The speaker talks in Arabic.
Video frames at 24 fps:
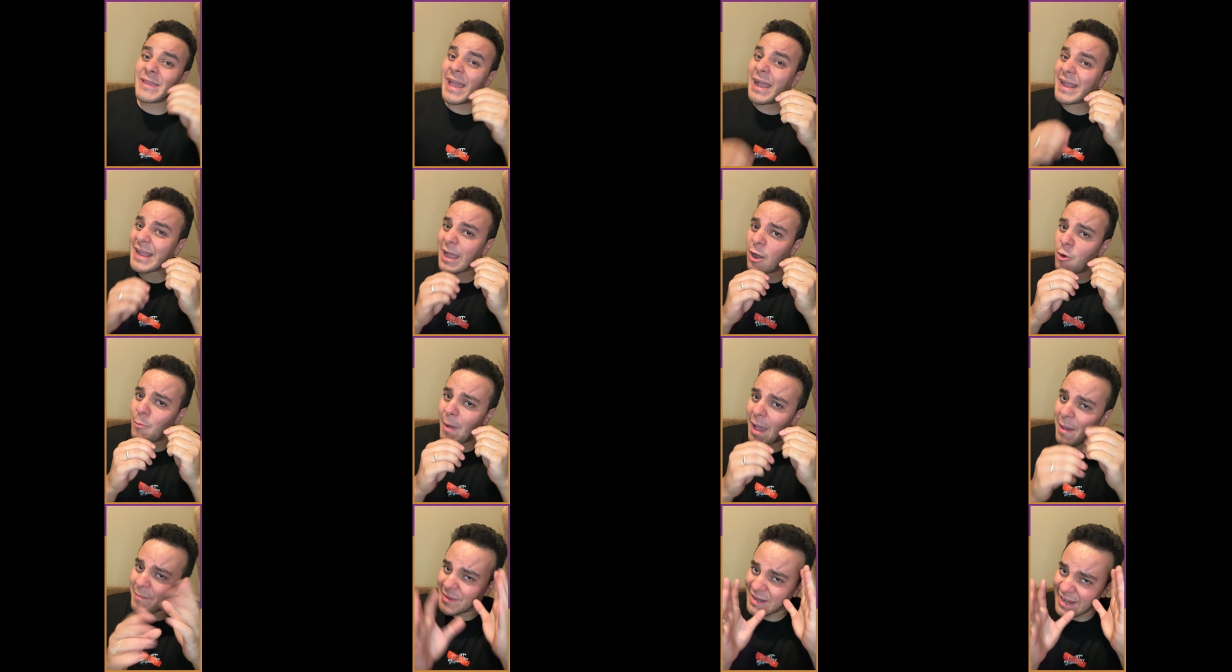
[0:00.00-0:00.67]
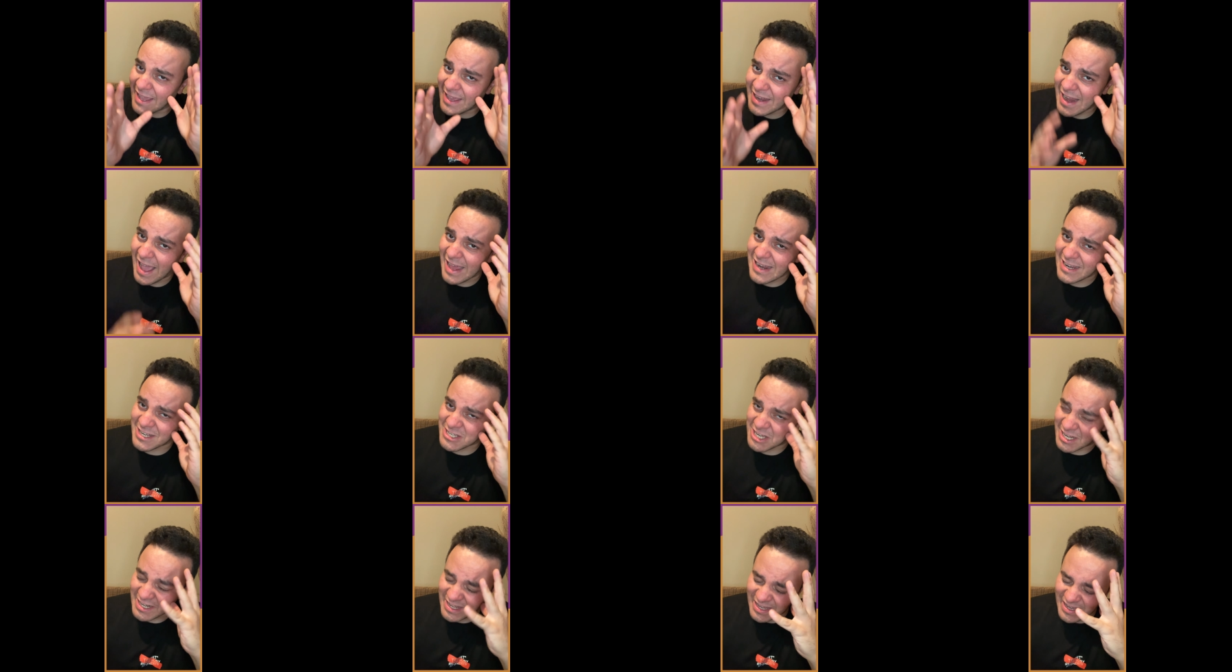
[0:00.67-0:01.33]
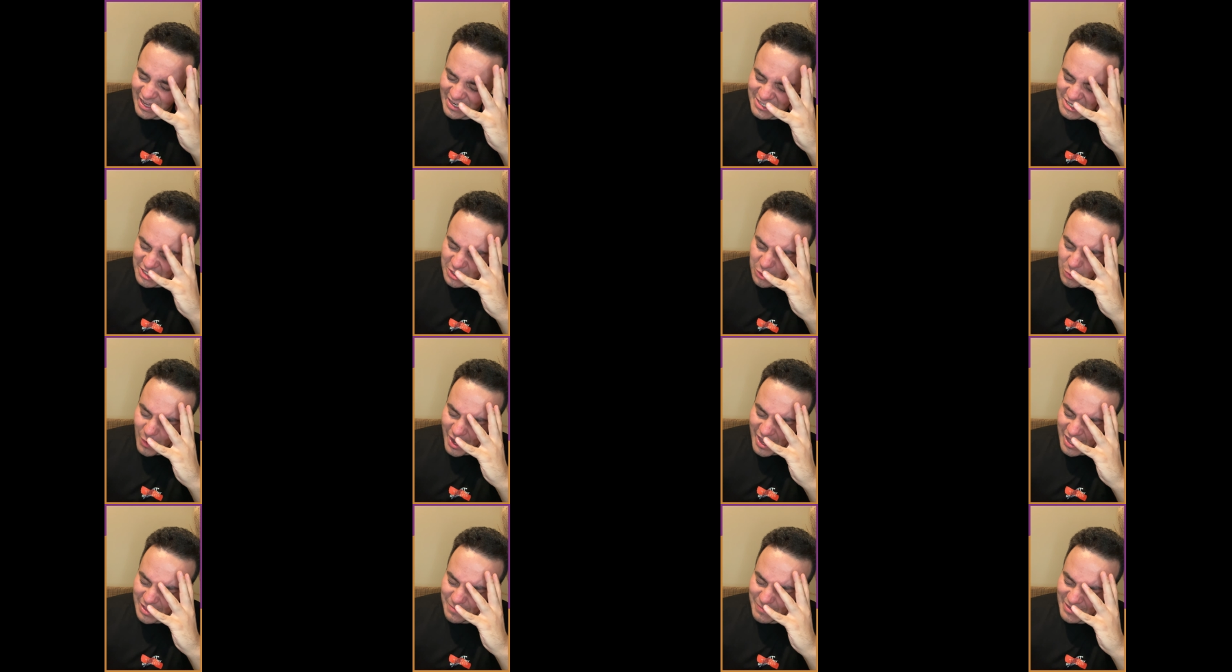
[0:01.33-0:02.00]
ينجو بقى من هنا علشان ايه عشان
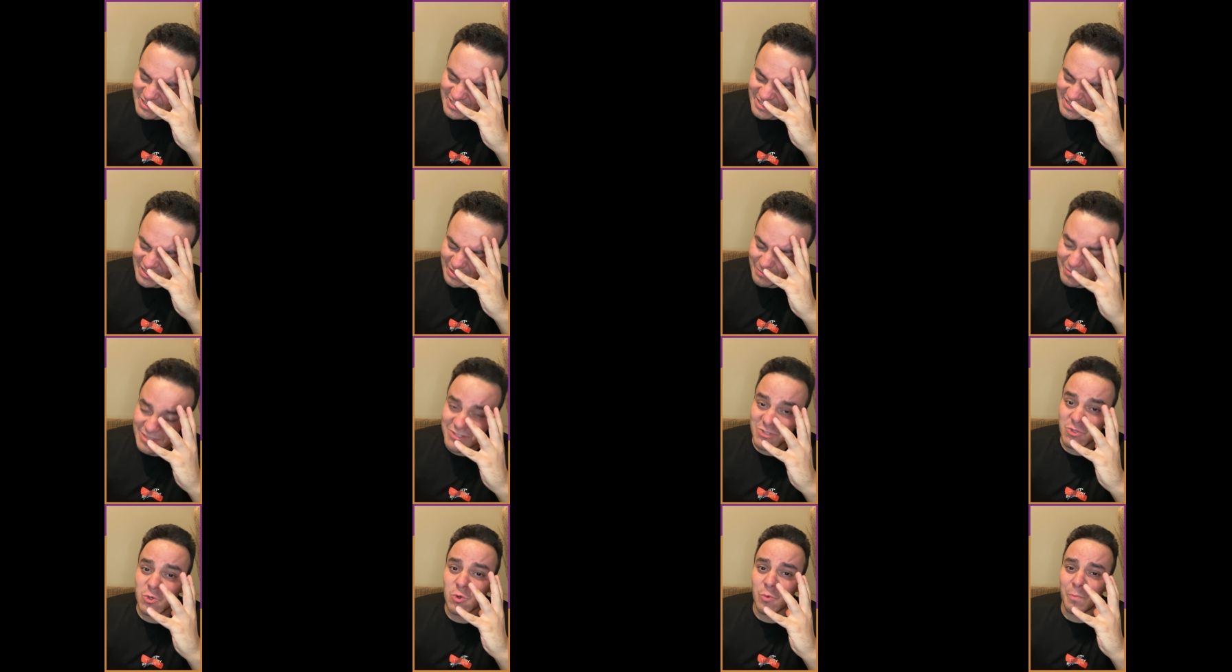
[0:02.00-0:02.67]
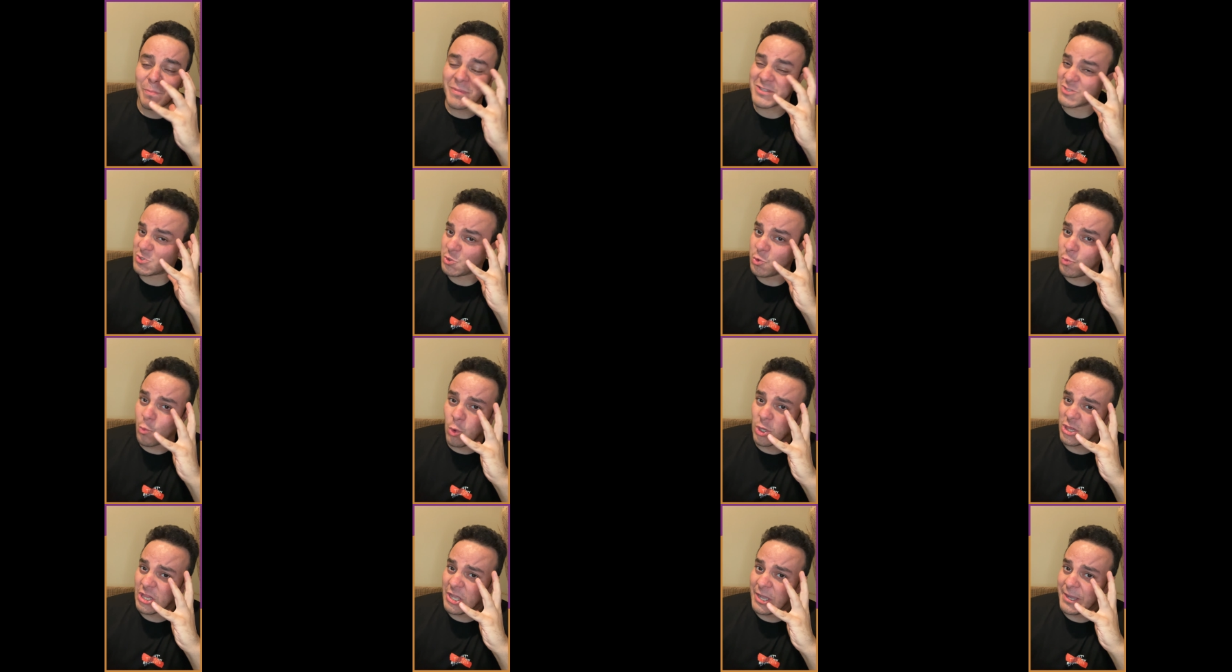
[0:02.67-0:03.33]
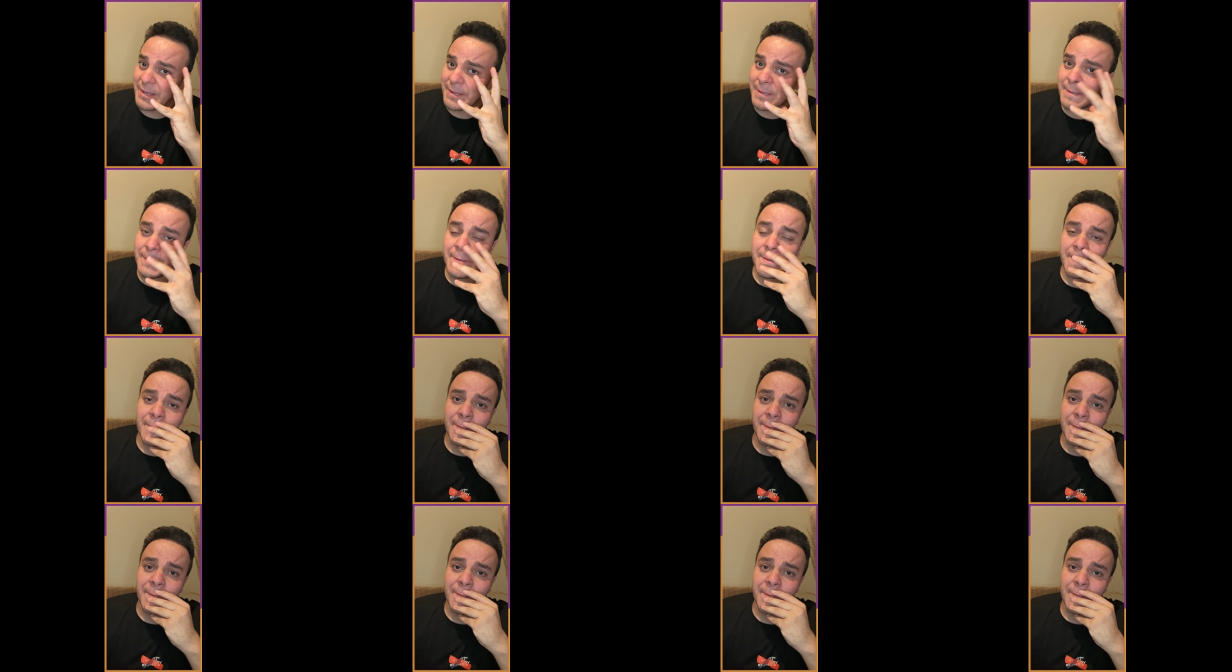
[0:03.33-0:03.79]
الواحد بس ايه مصدوم مصدوم والله